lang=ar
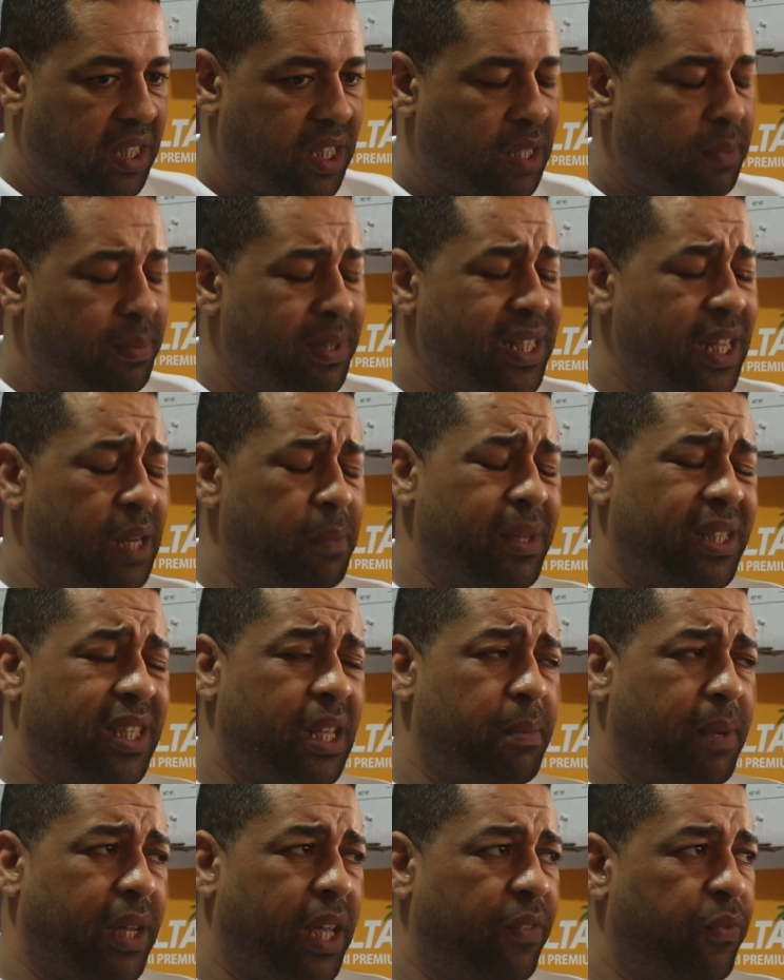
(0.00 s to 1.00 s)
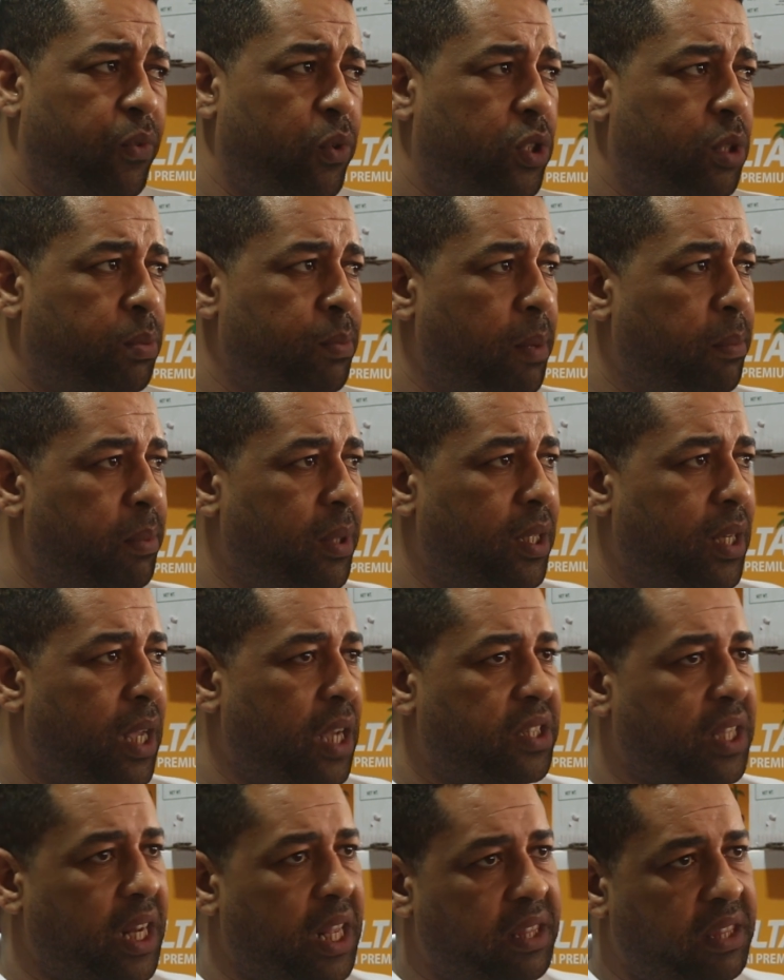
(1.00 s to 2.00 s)
التمر ديال مصر ما كيفوتش ما بين
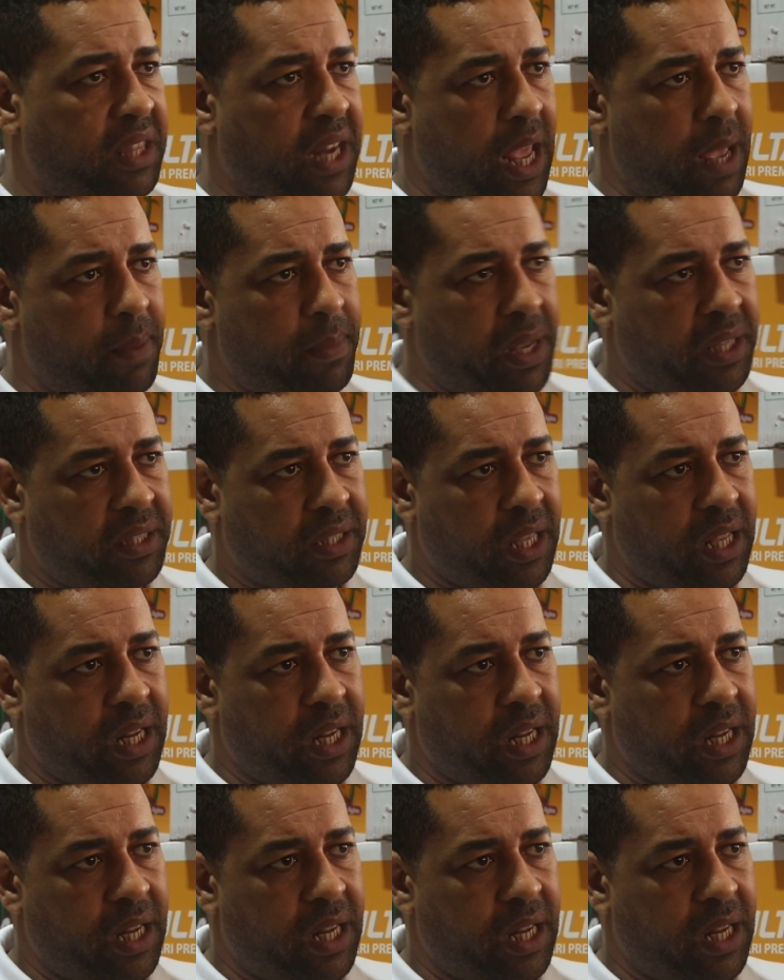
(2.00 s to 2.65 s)
10 دراهم حتى